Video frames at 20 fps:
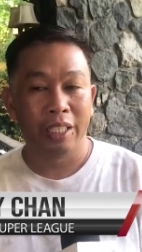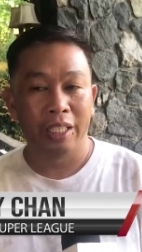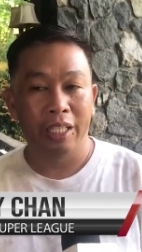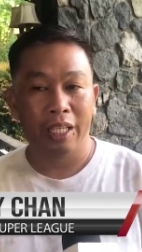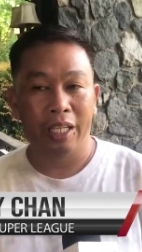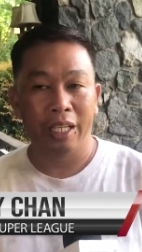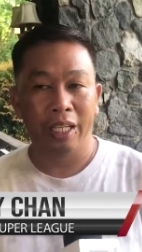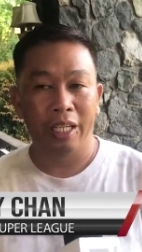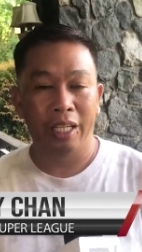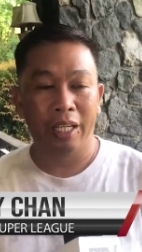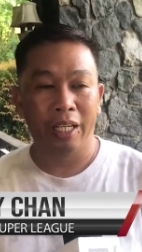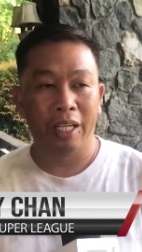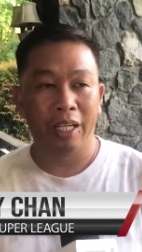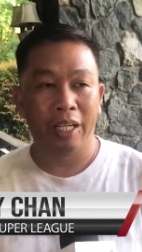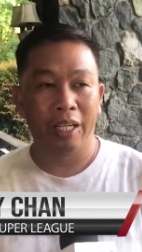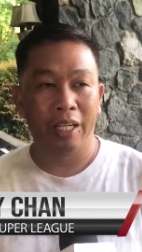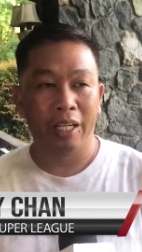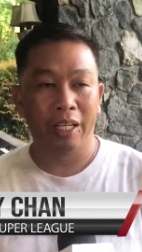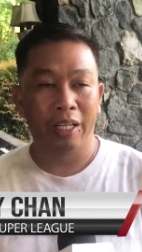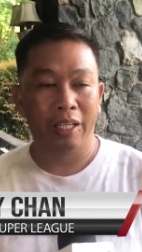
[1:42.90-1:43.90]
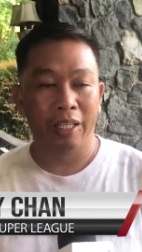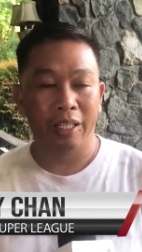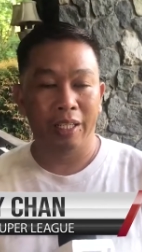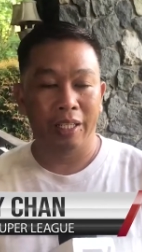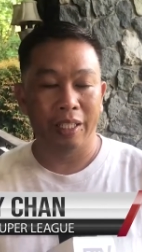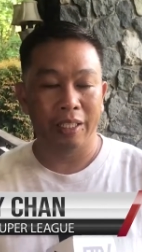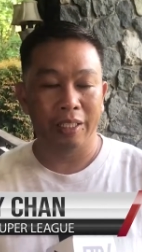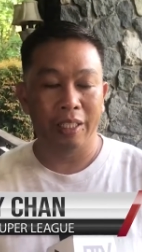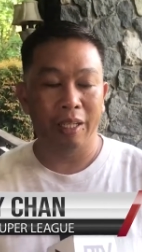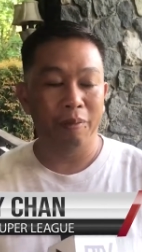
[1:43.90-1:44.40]
Uh,
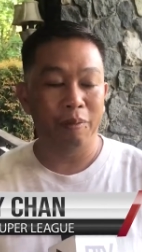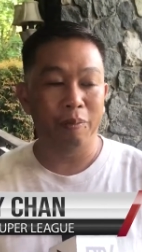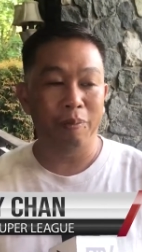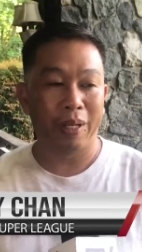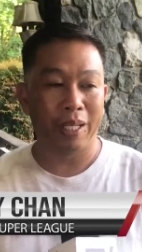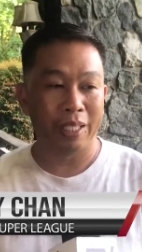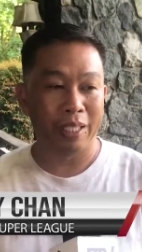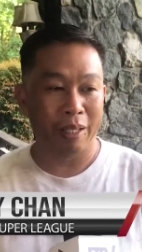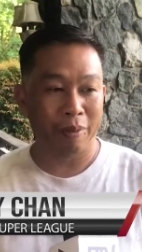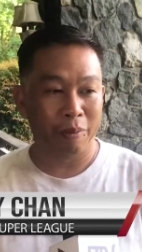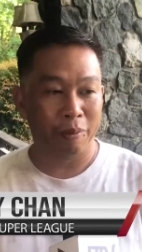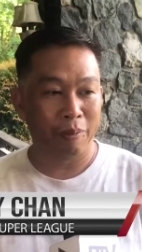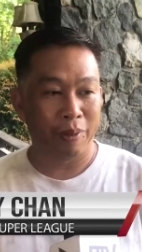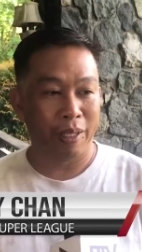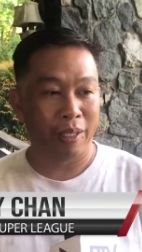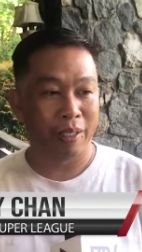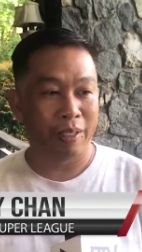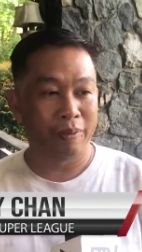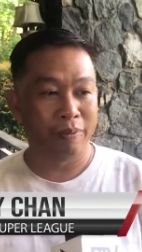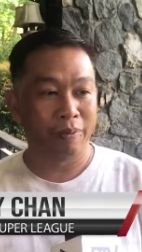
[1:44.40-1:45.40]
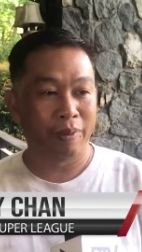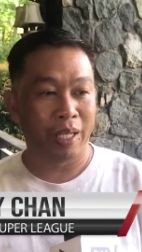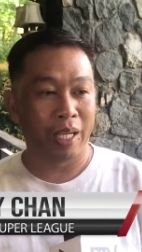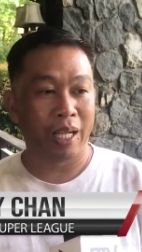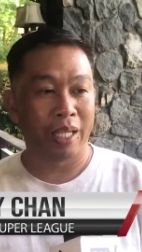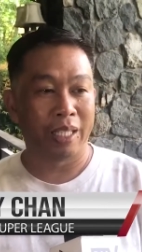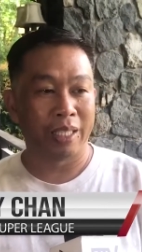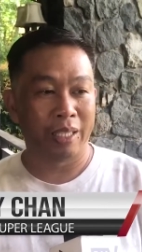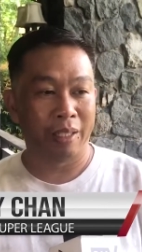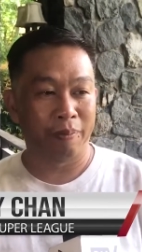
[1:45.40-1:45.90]
ang dami pa, ang dami pang
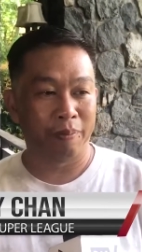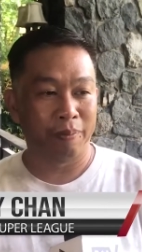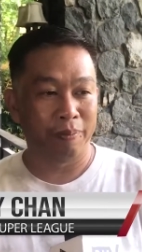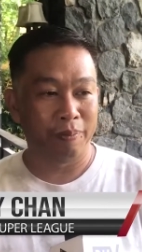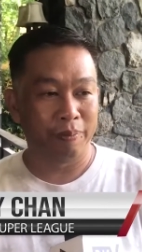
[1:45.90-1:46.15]
magaganap.